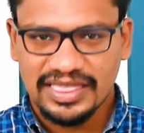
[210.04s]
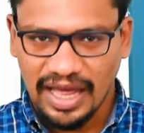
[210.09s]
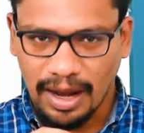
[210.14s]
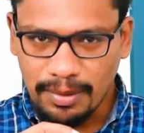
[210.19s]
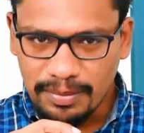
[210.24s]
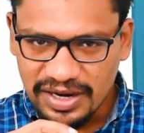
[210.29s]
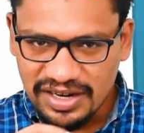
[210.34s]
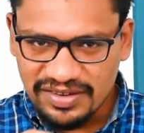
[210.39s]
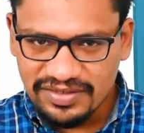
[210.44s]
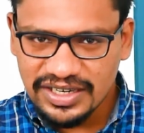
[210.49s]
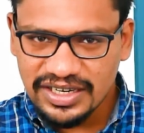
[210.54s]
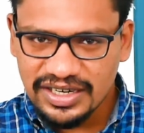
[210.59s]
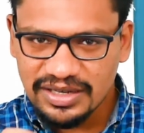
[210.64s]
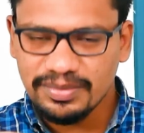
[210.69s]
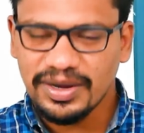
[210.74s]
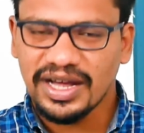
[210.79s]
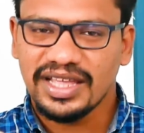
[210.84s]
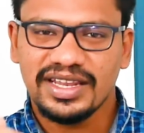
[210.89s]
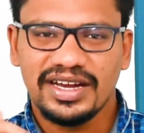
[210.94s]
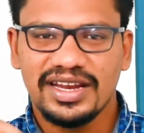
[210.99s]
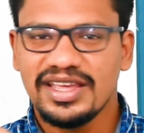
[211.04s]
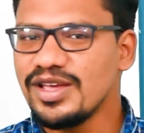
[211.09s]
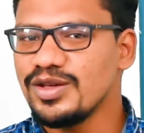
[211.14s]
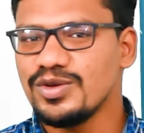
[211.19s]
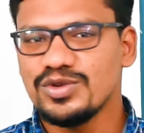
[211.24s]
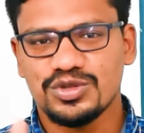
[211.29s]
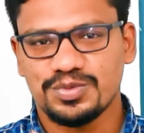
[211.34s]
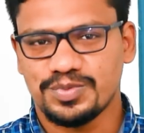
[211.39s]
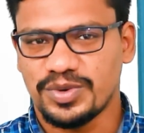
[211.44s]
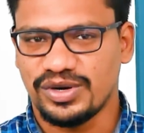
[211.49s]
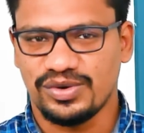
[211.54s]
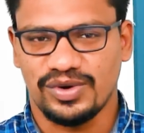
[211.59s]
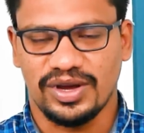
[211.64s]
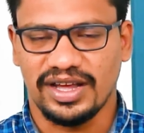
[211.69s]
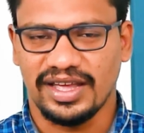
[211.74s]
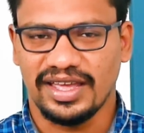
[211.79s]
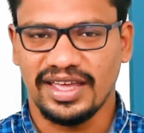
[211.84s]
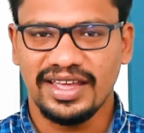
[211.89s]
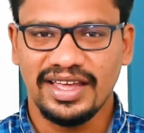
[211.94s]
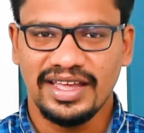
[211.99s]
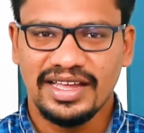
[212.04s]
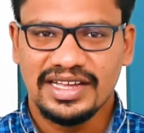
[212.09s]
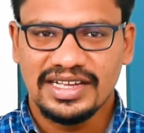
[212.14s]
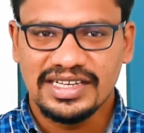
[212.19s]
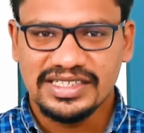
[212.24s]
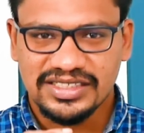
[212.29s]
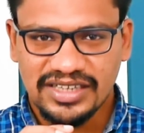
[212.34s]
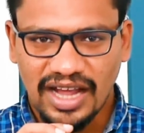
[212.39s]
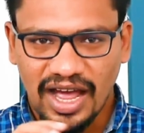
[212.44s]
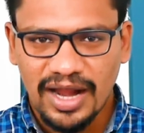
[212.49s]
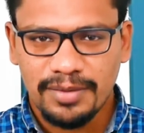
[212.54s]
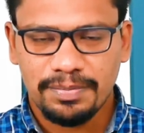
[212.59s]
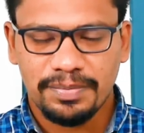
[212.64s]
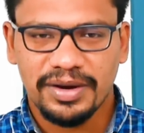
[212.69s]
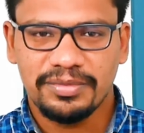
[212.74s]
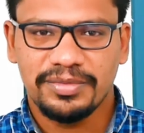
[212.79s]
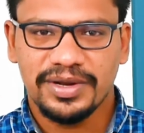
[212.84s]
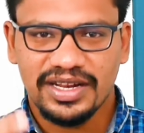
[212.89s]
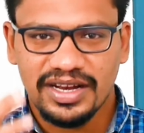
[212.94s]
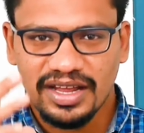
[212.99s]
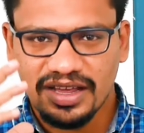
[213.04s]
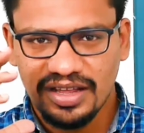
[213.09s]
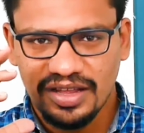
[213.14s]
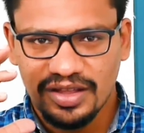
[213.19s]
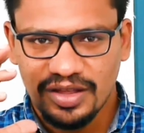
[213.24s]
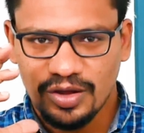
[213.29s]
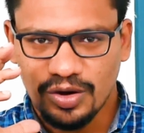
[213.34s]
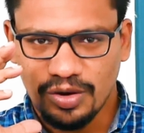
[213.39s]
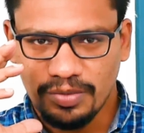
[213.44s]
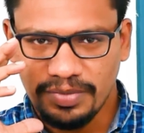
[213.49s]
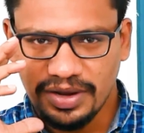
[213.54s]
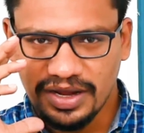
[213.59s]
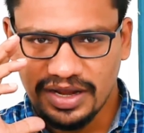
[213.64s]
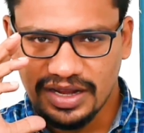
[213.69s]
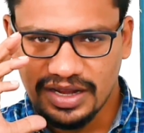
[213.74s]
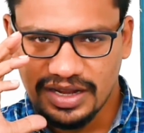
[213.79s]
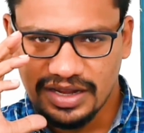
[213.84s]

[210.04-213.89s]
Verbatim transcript: தமிழ் வேர்டு மாதிரியே யூஸ் பண்ணுவாங்க ஷார்ப் அப்படின்னா ரொம்ப